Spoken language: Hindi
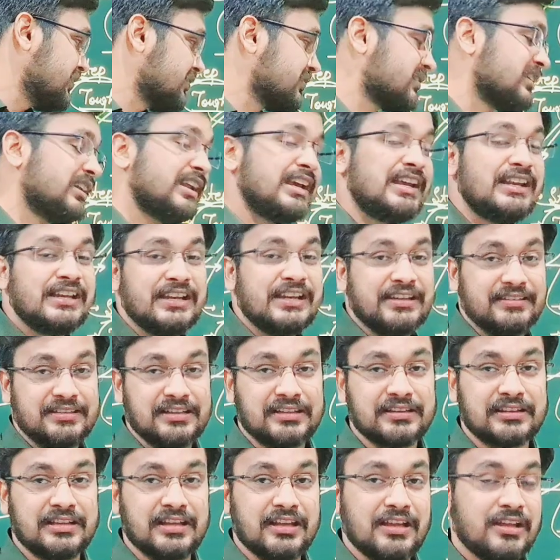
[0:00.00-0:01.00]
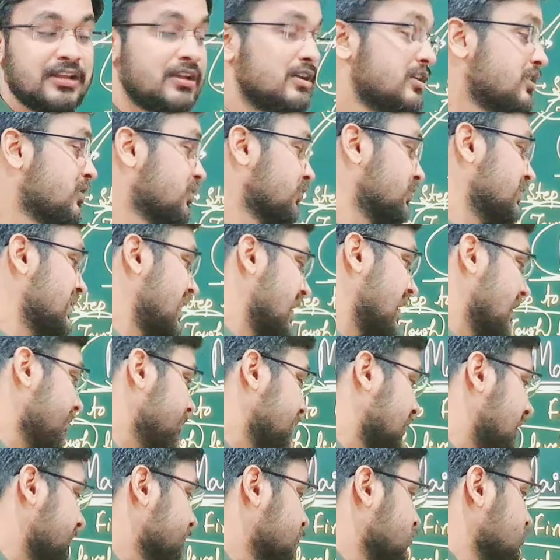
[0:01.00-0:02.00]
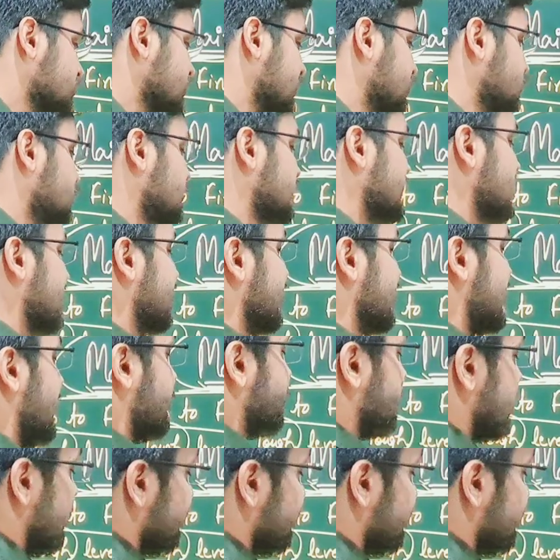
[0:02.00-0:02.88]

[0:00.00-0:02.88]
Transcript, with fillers: रिस्क नहीं ले सकते हैं तो यहां पर आपको जरूरी है कि आप